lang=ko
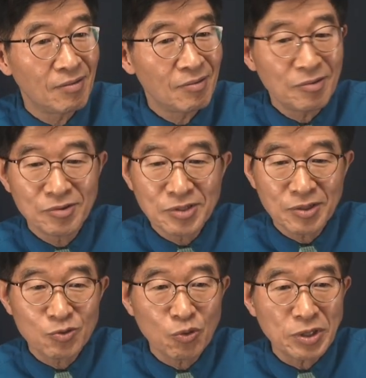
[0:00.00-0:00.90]
이런
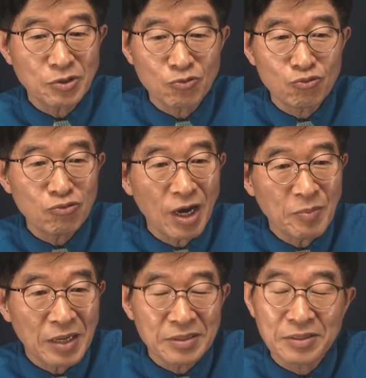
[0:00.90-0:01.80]
자료를 도대체 누가
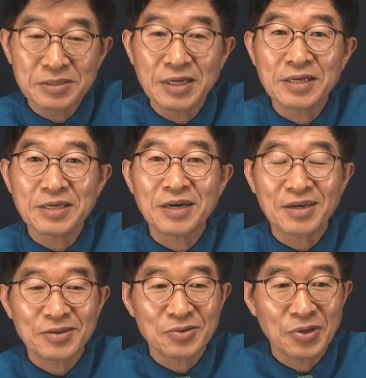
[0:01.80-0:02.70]
만들었냐
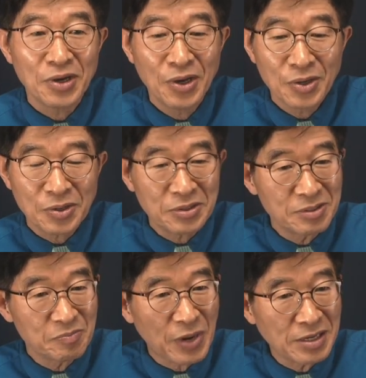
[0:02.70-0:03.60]
이야기죠.
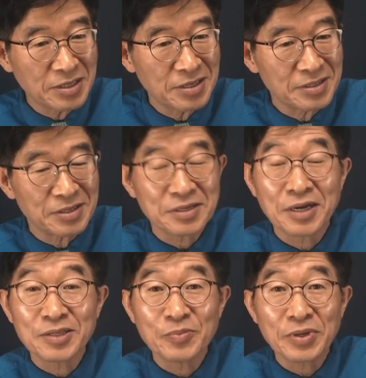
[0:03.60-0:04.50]
그거는 밝혀야 될 거
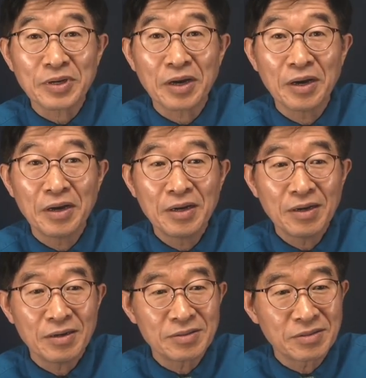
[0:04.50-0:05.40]
아닙니까?
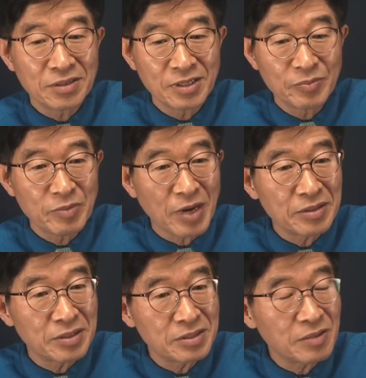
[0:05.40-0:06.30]
어떤 놈이
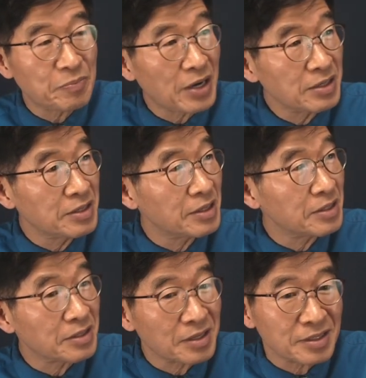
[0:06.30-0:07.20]
만들었는지 밝혀야
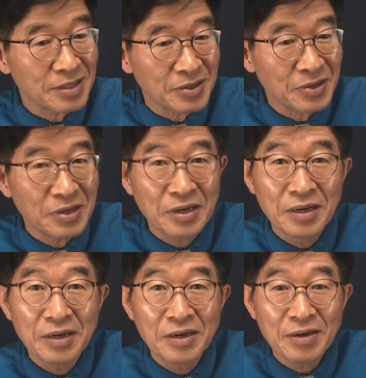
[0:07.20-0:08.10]
될 거 아니에요.
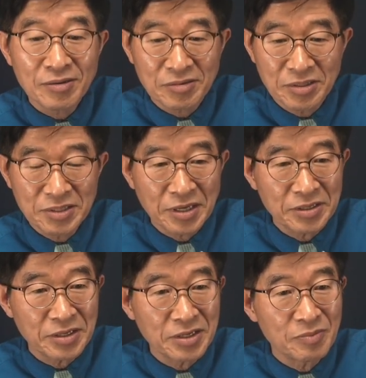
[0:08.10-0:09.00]
어떤
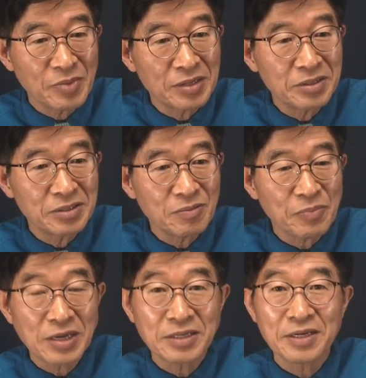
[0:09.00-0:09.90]
세력이 만들었는지
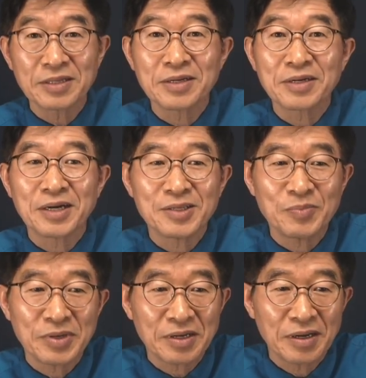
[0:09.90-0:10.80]
밝혀야 될 거 아니에요.
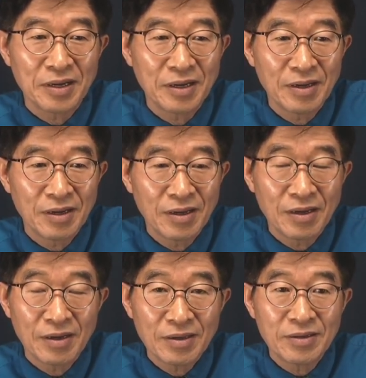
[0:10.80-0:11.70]

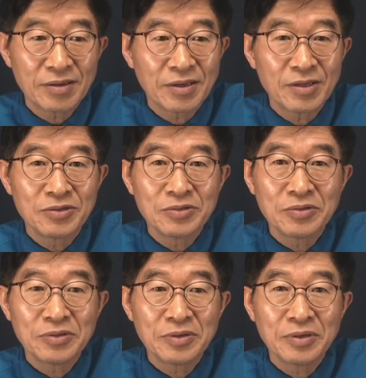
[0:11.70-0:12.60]
이렇게 저